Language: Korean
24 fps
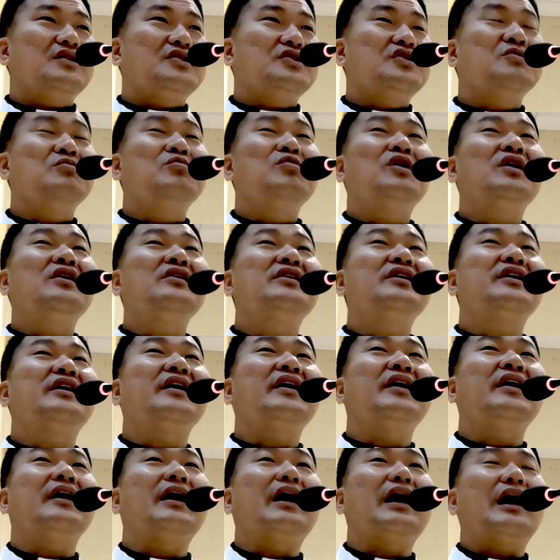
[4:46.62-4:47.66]

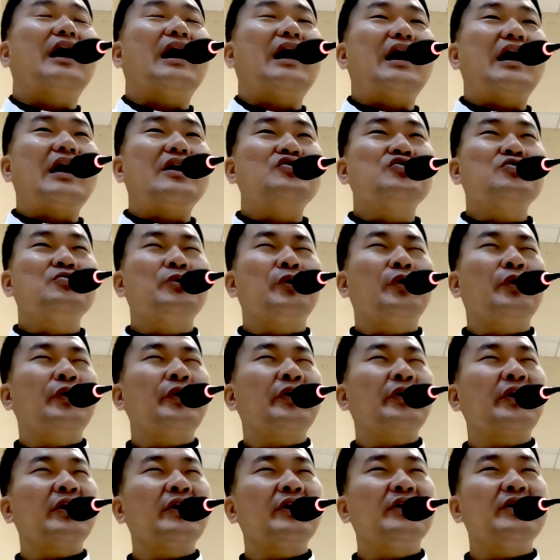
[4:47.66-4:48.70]
신부한테 아주
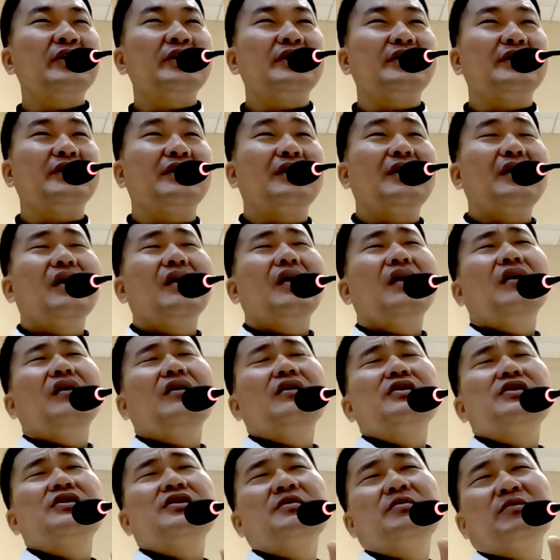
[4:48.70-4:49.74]
묘령의 여인이
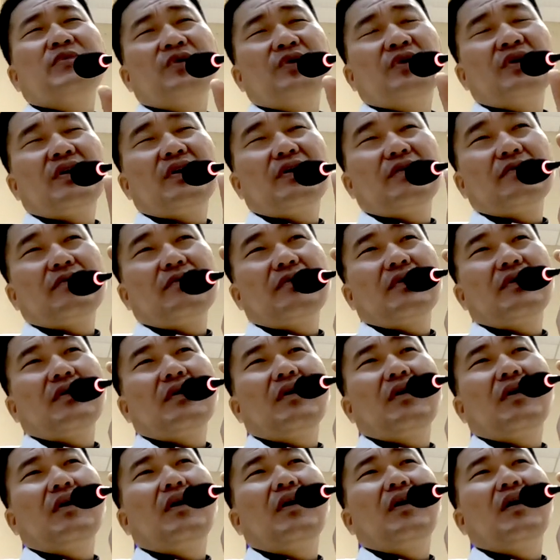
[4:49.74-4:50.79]
신부님
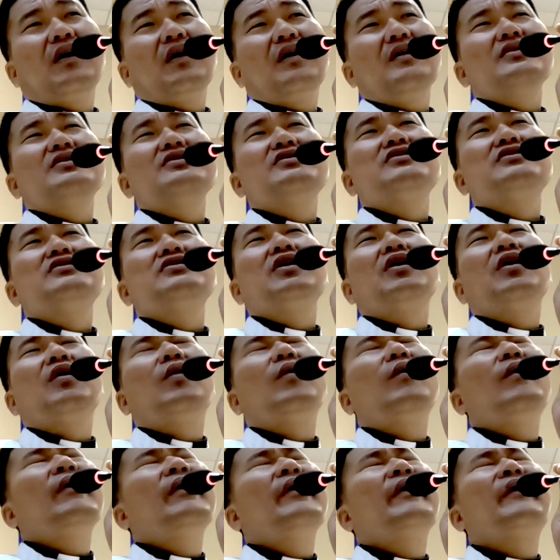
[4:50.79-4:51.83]
저
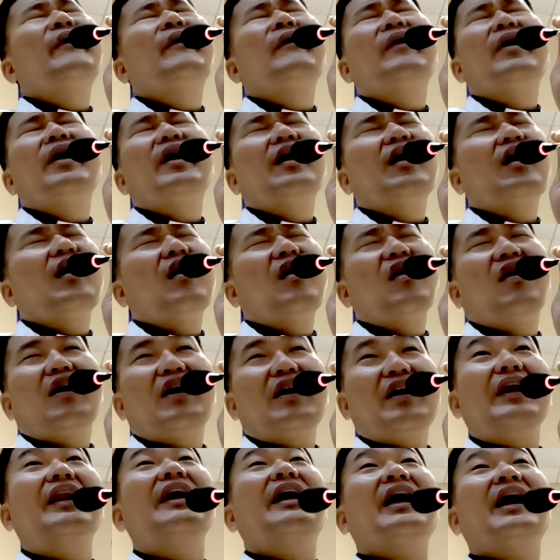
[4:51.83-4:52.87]
외로워요
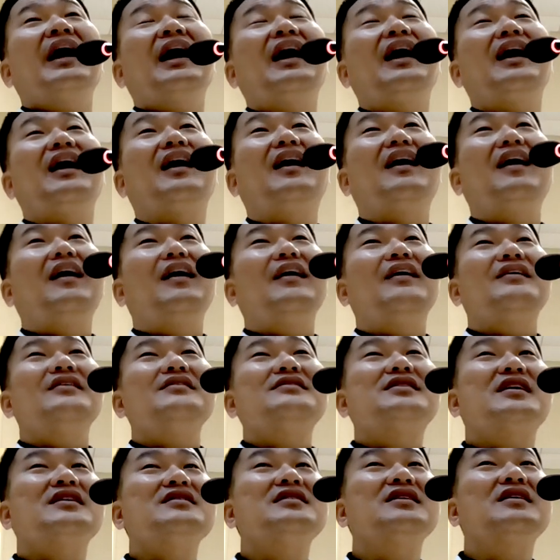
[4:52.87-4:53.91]
이래야
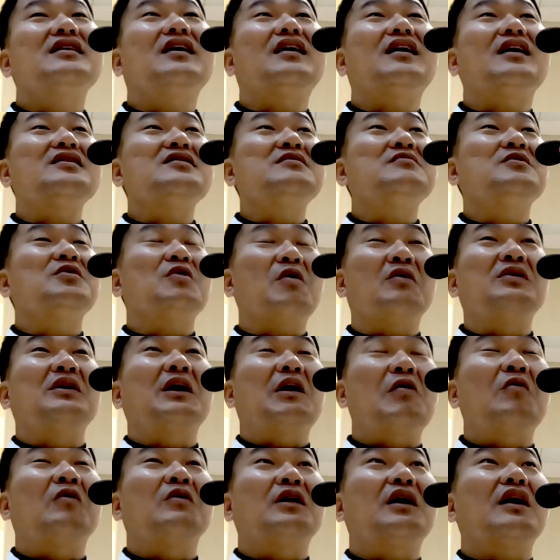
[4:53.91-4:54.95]
사제가 가슴을
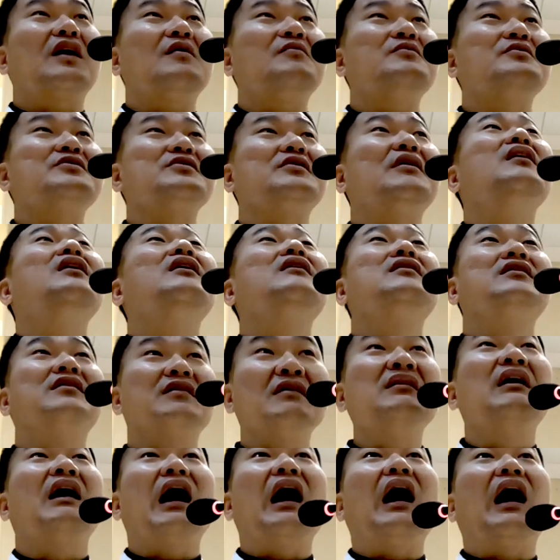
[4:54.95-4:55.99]
콩닥콩닥 하면서
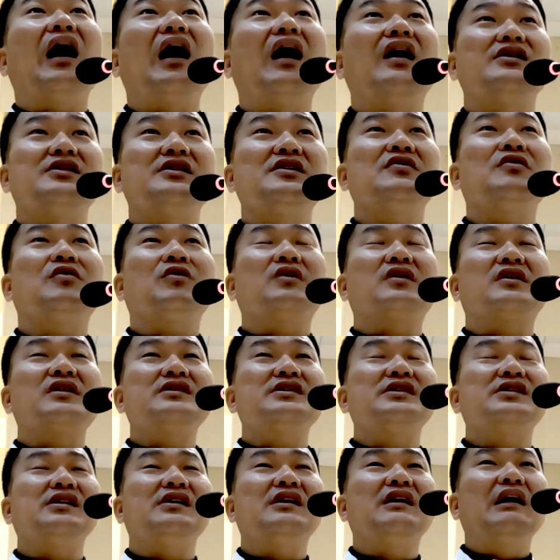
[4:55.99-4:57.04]
그런가 싶고
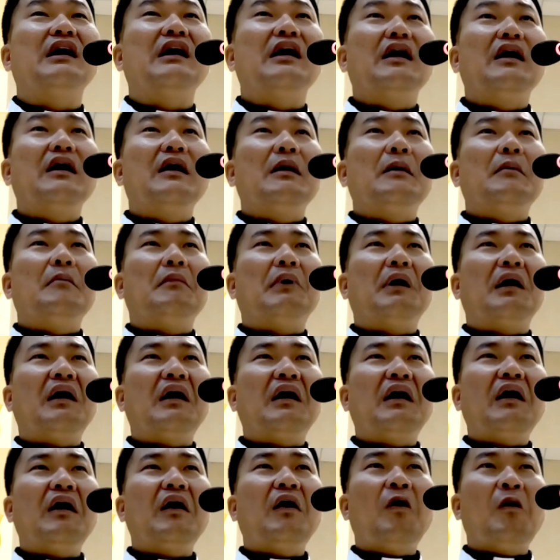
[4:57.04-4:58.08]
그렇지
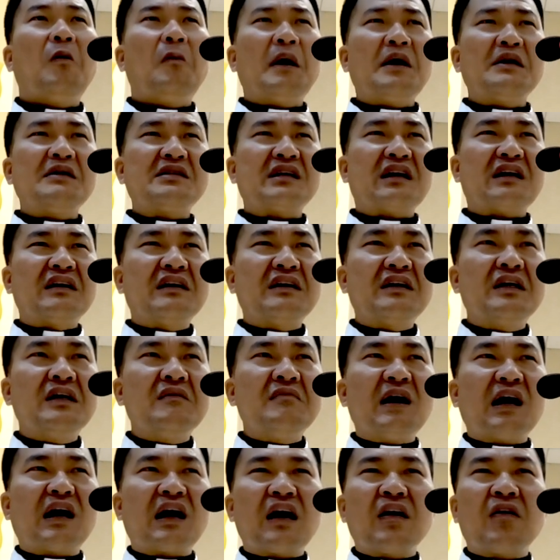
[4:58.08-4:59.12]
막 오만상
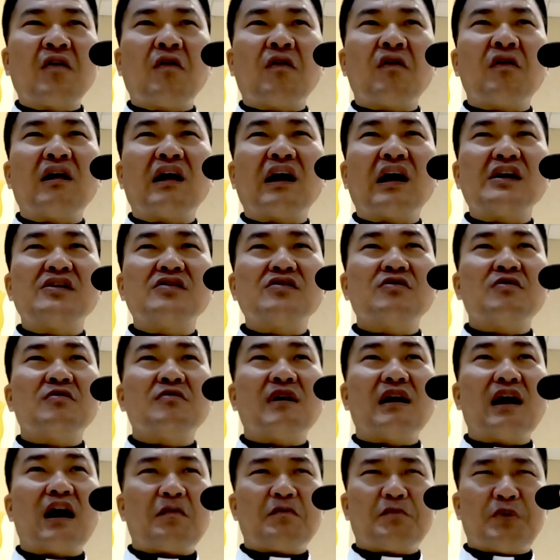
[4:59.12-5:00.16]
험악한 꼴을 해가지고
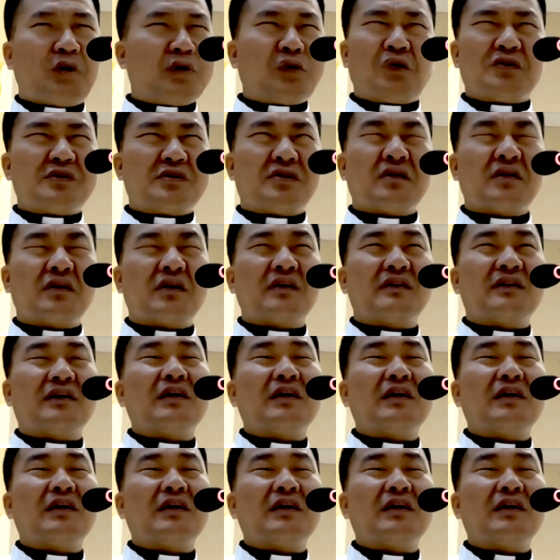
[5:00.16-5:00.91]
막 표독스럽게